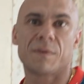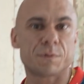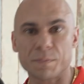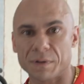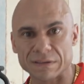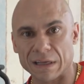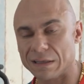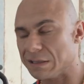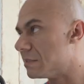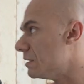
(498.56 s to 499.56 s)
вообще
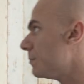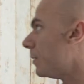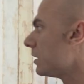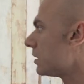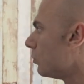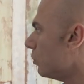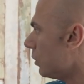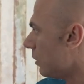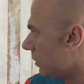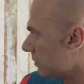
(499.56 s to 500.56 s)
перестало идти, и поэтому
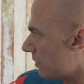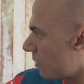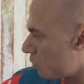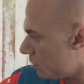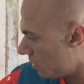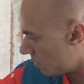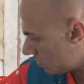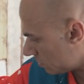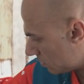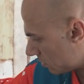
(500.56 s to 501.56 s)
соорудили
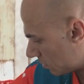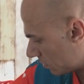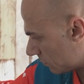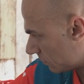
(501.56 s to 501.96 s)
э,